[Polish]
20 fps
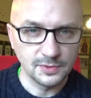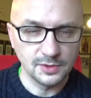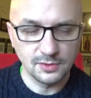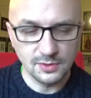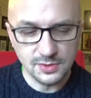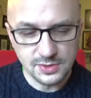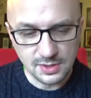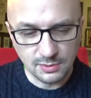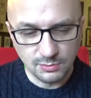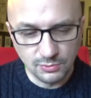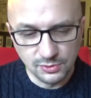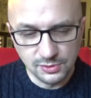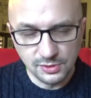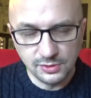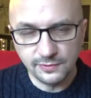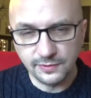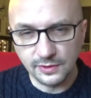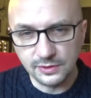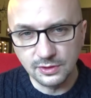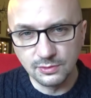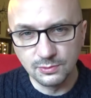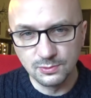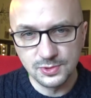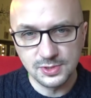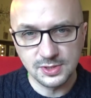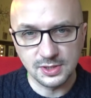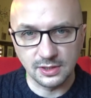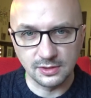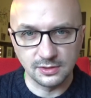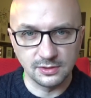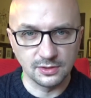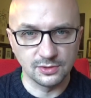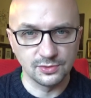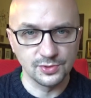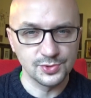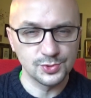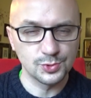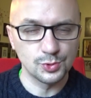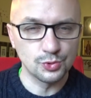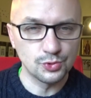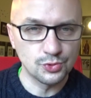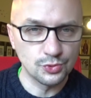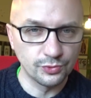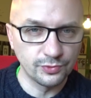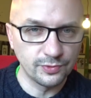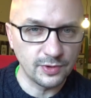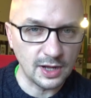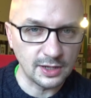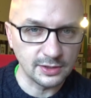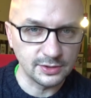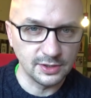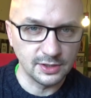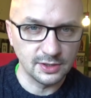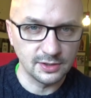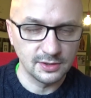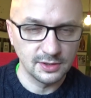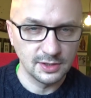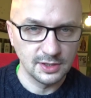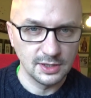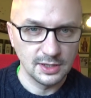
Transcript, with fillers: To jest ta modlitwa nieustanna, to jest to czuwanie,